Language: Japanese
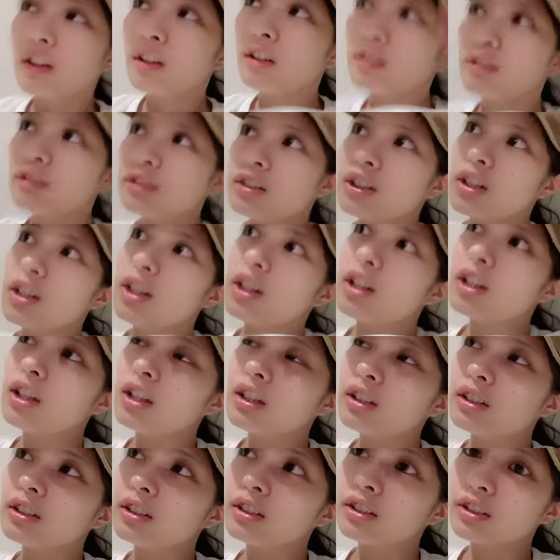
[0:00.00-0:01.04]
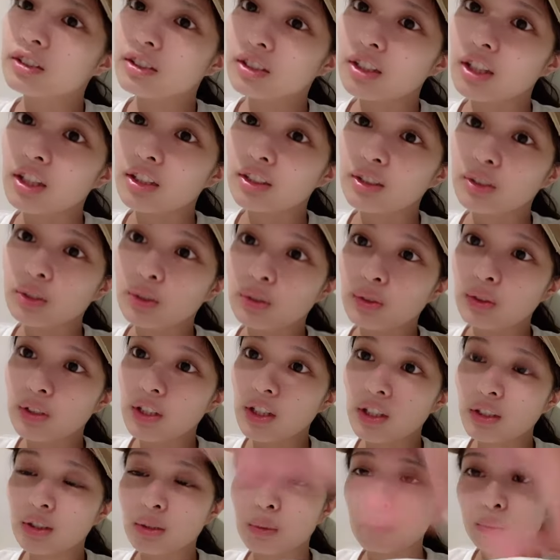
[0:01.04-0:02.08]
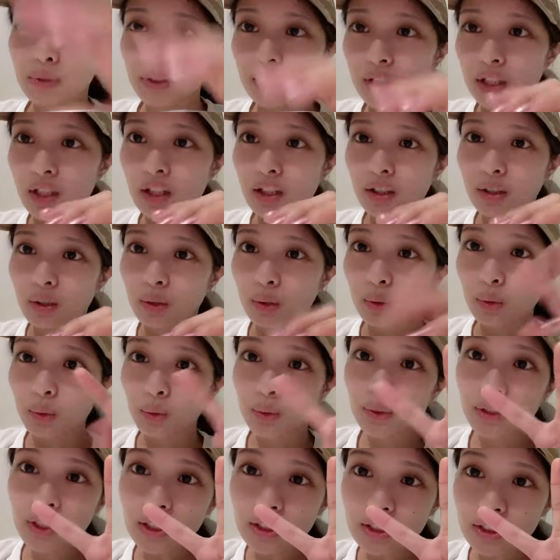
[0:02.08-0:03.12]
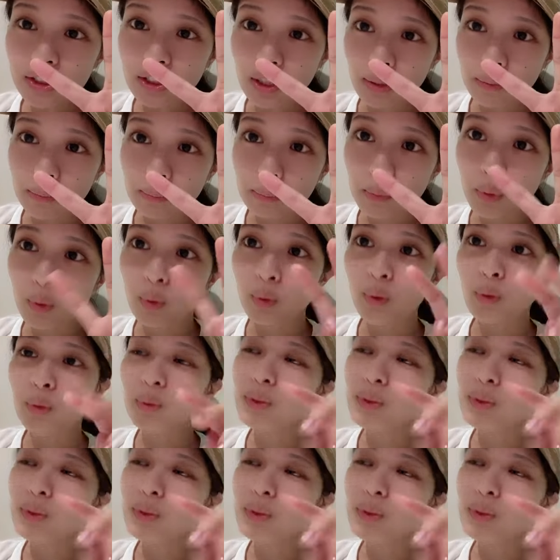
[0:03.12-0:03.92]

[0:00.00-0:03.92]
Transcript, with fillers: ほんでさチョコレートもさ今日2つたもう